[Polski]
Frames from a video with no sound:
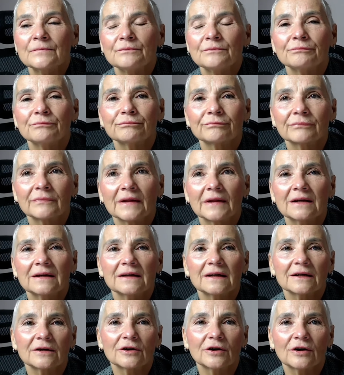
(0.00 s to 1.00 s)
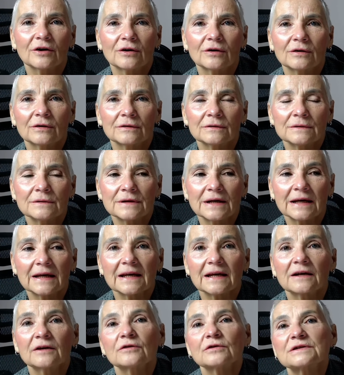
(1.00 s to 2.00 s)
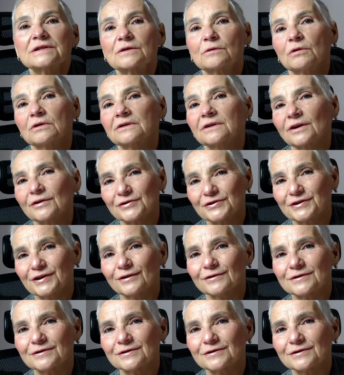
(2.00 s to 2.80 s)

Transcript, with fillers: mm, jego, y, jakie jego skłonności